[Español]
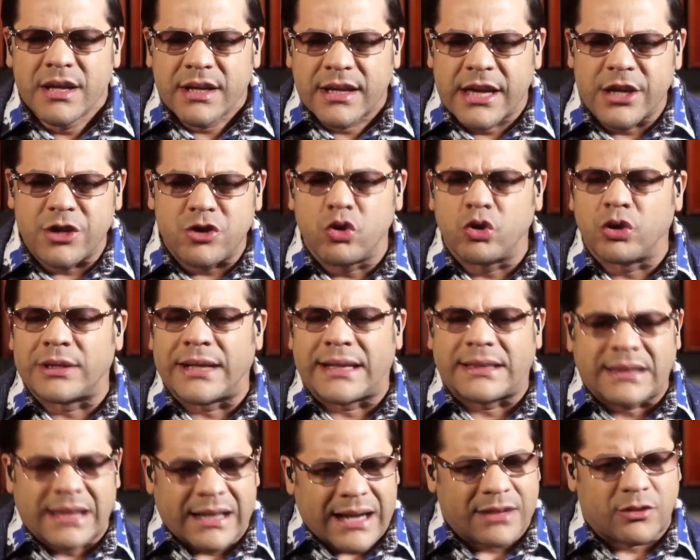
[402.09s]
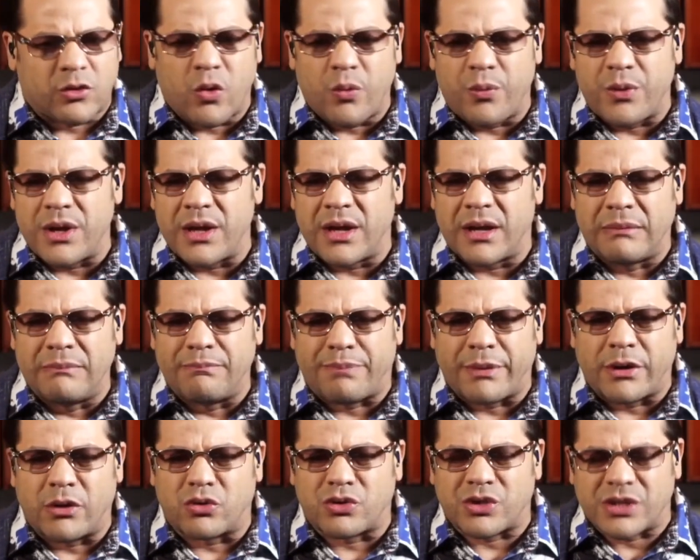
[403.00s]
Que yo la trato bien,
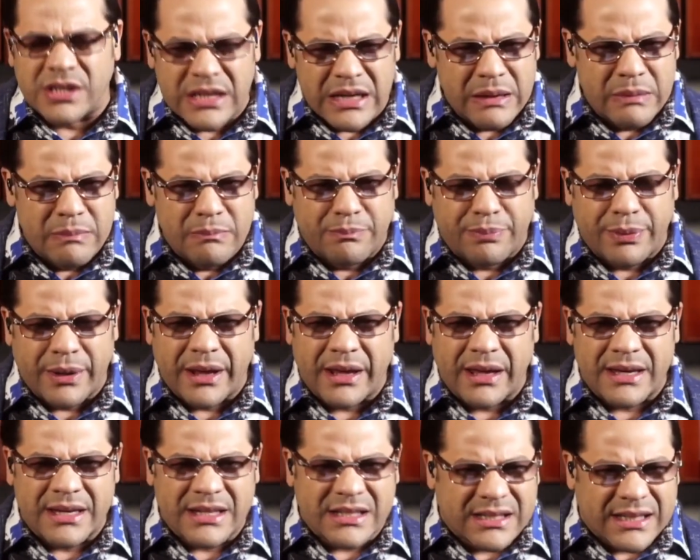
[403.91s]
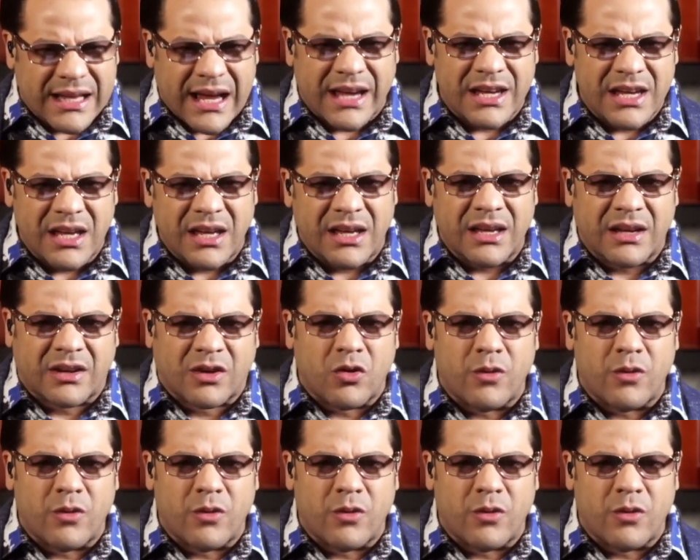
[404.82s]
pero siempre está ahí